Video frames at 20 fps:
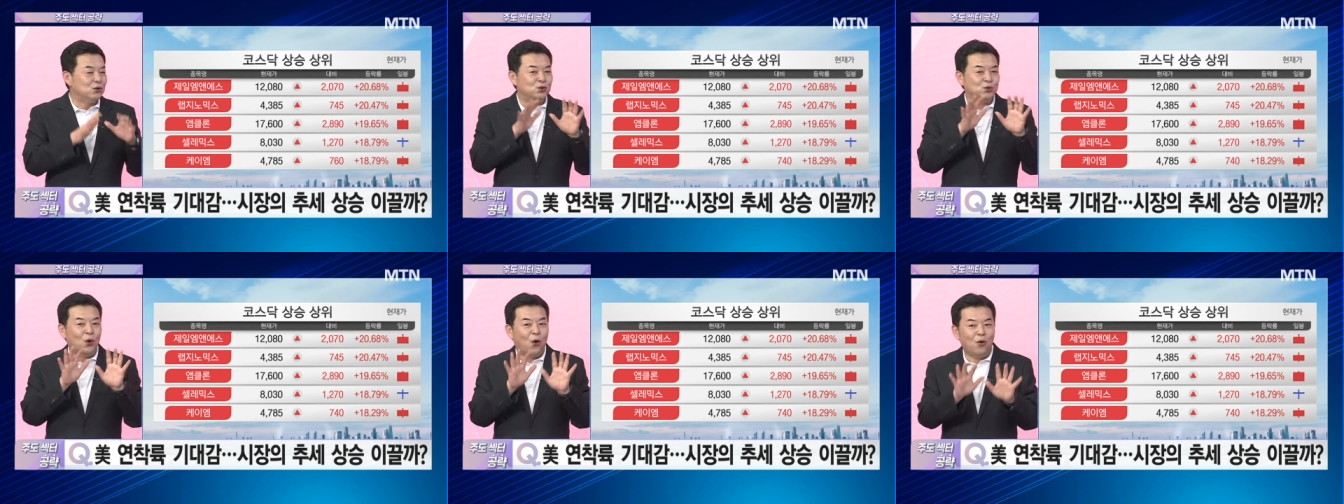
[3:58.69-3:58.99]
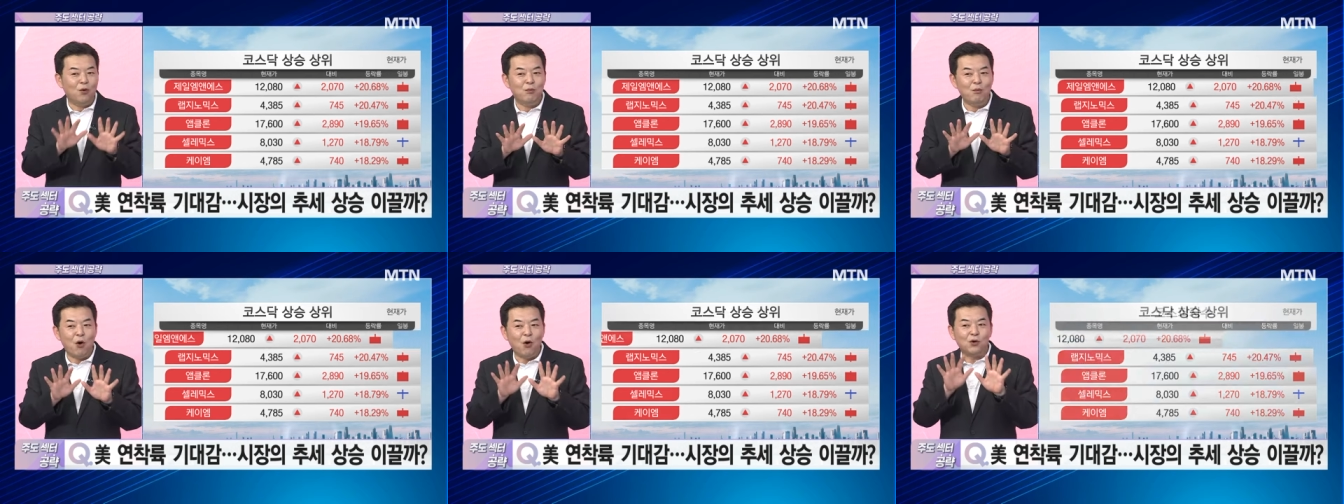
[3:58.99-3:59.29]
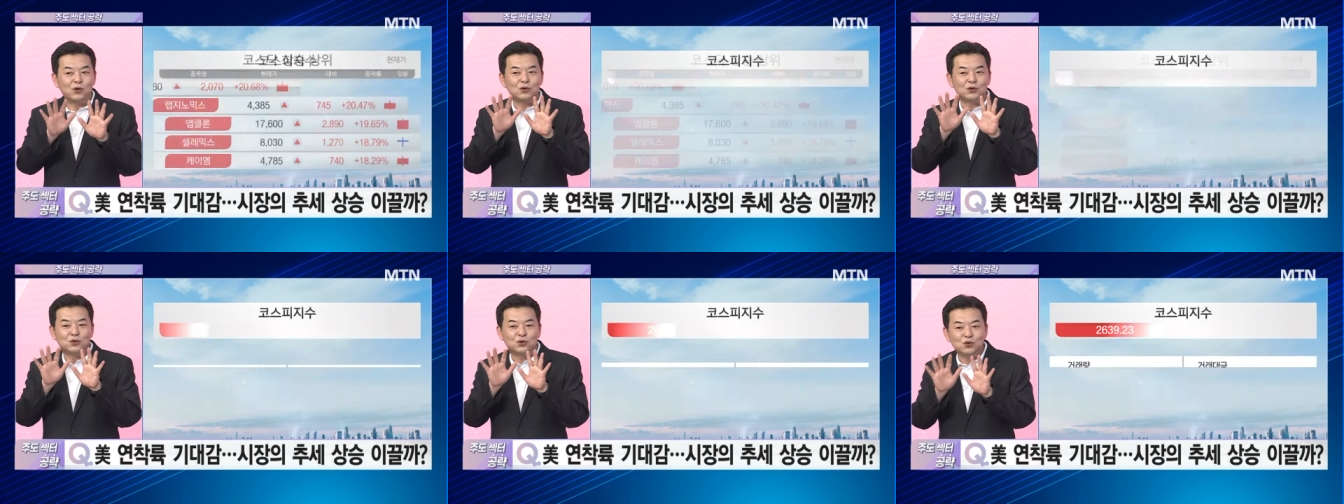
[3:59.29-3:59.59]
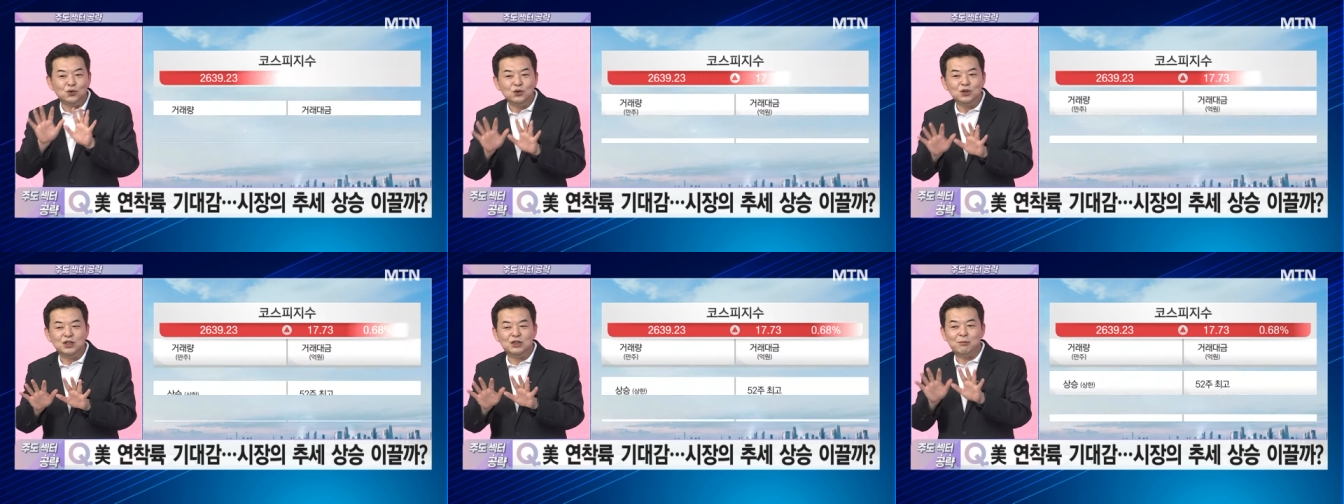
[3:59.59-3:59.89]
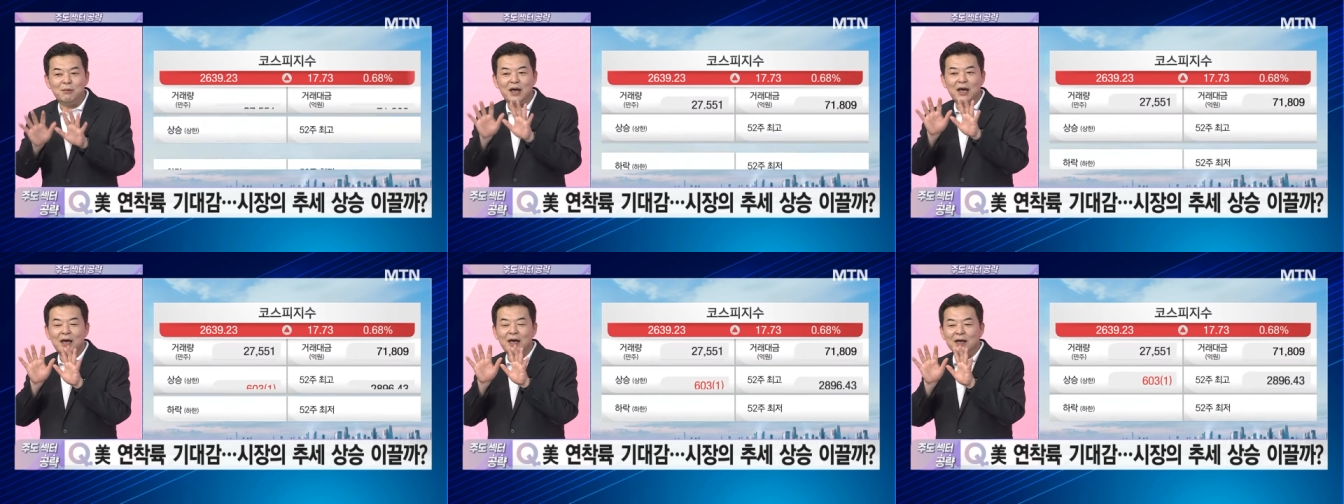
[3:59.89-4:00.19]
종목
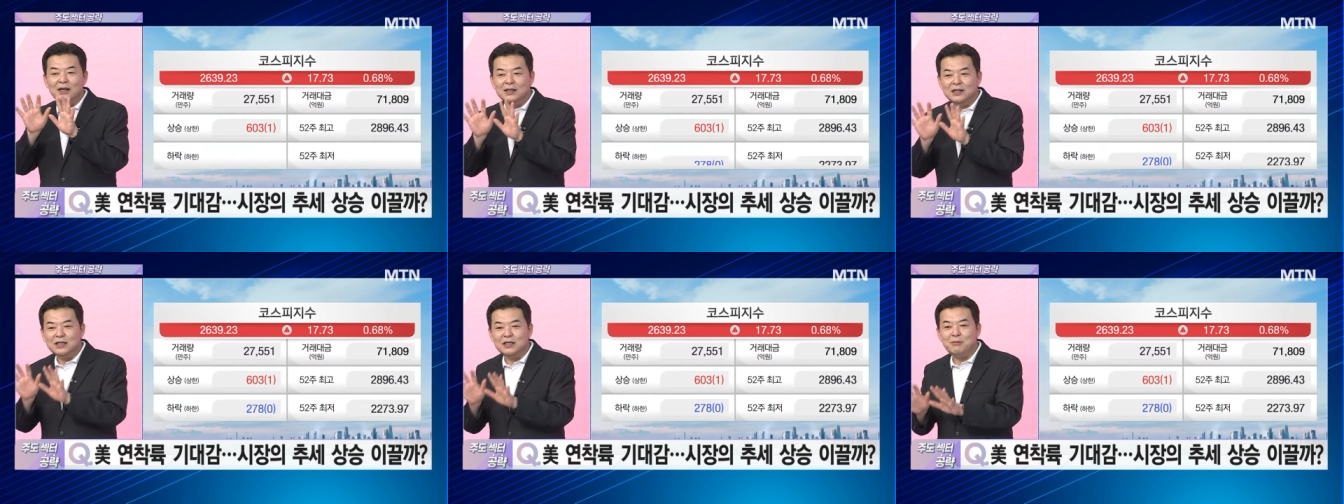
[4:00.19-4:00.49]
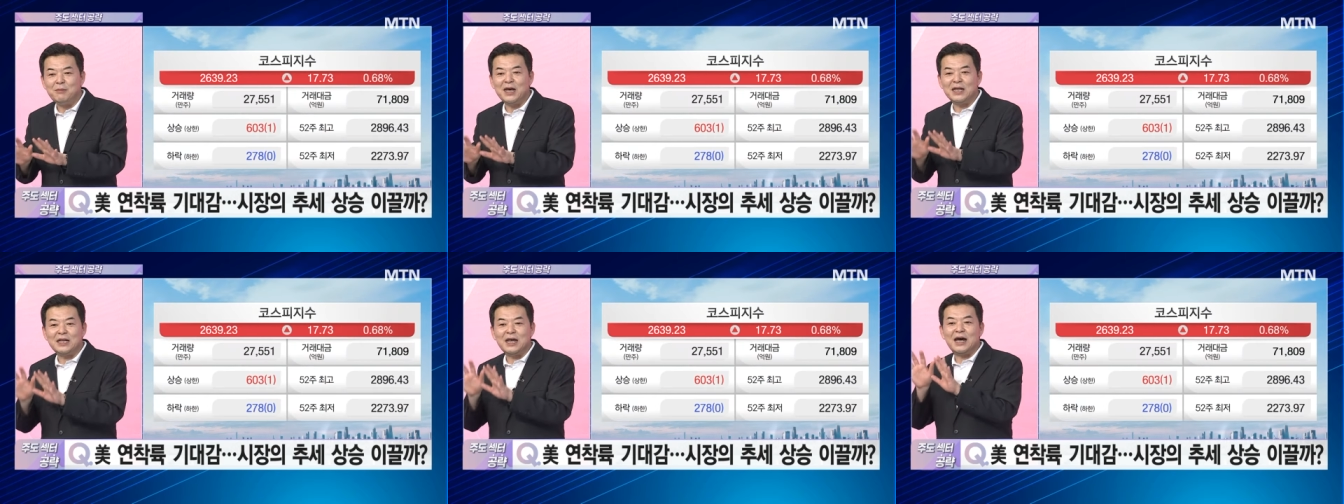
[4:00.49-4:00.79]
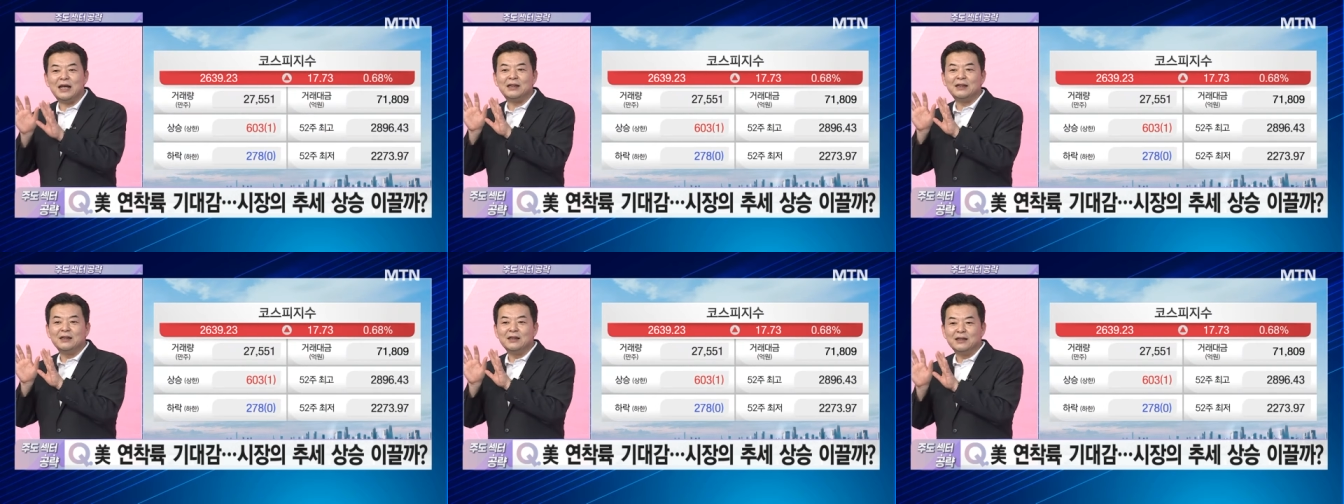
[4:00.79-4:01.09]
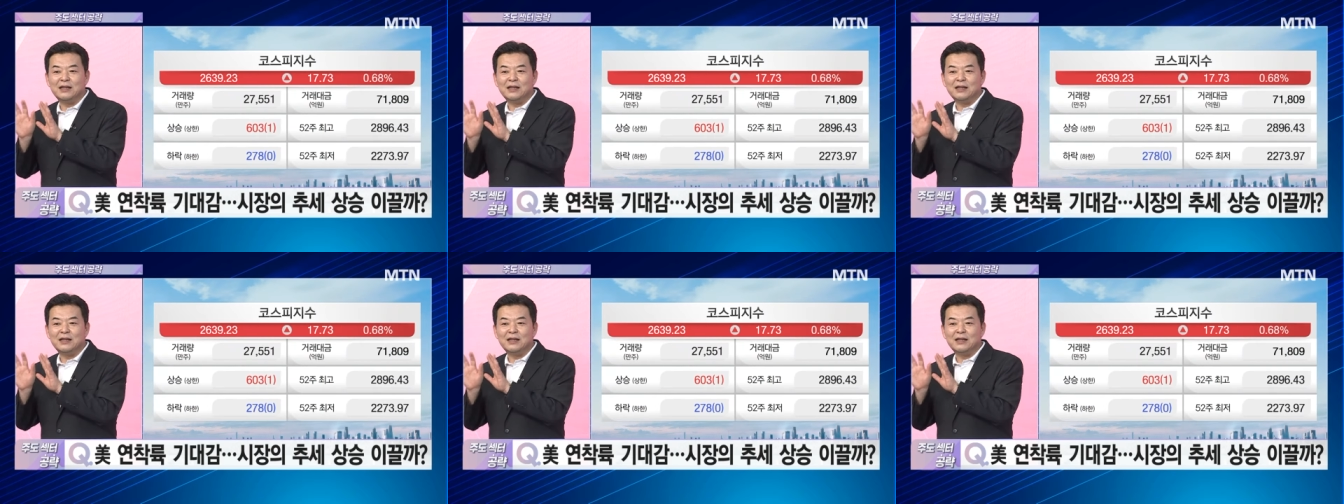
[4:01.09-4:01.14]
중심의 흐름에 대한